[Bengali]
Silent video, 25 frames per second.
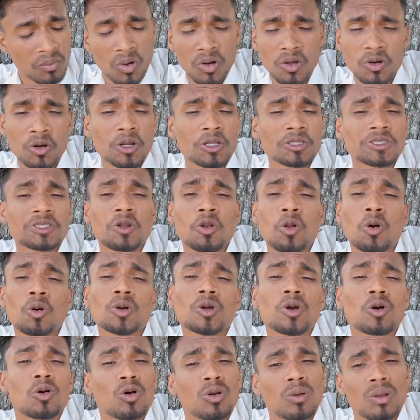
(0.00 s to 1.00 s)
মনে করেন যে
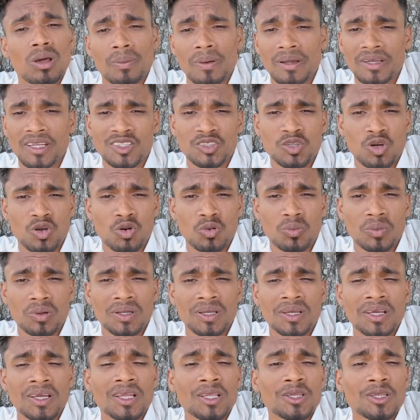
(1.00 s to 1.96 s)
লঙ্গিও খুলবে পাই না সরমে